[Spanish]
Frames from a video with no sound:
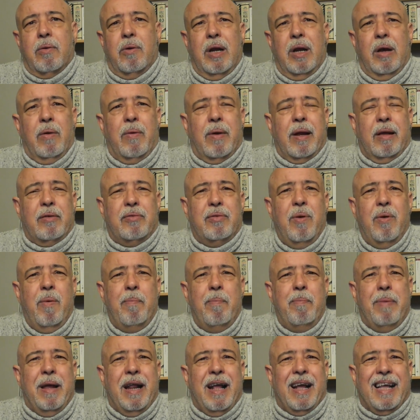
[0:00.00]

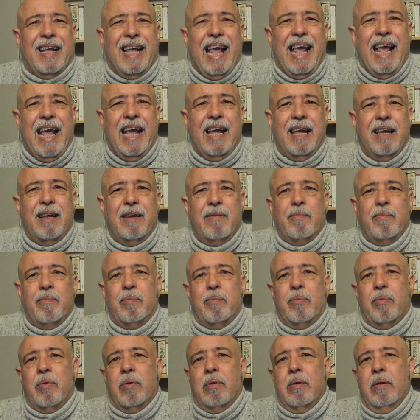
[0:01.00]
¿Colaboración para qué?
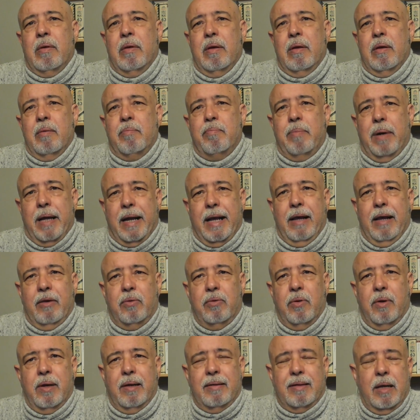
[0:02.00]
Para
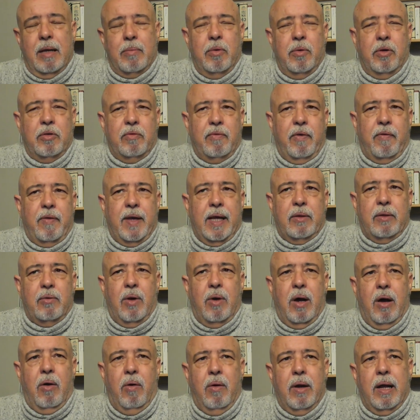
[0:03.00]
esto que estamos
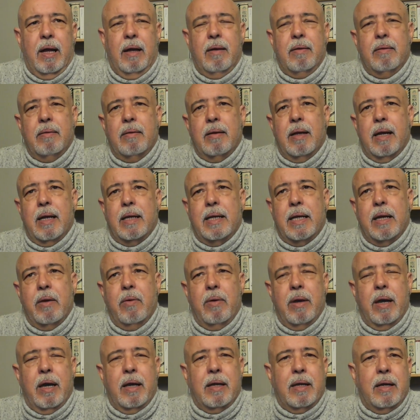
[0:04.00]
viviendo ahora
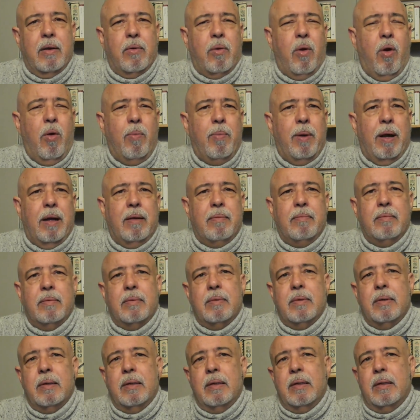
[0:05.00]
en, Europa
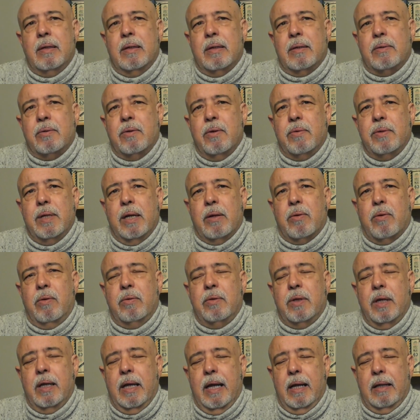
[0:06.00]
donde el
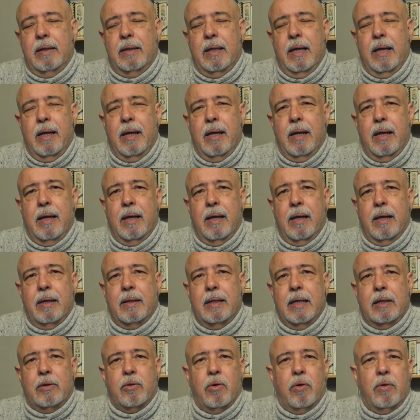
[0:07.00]

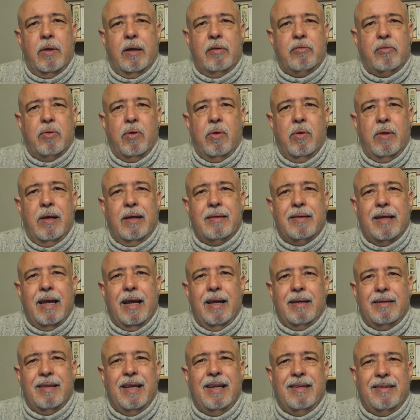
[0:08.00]
continente de todas, todas
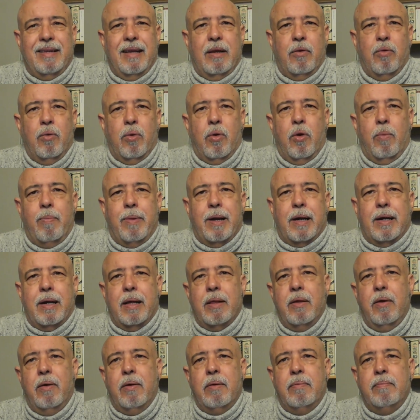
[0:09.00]
es el seguro
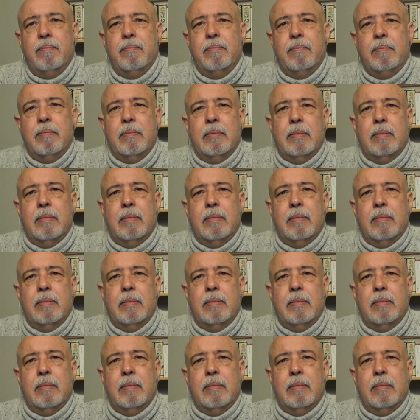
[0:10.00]
perdedor.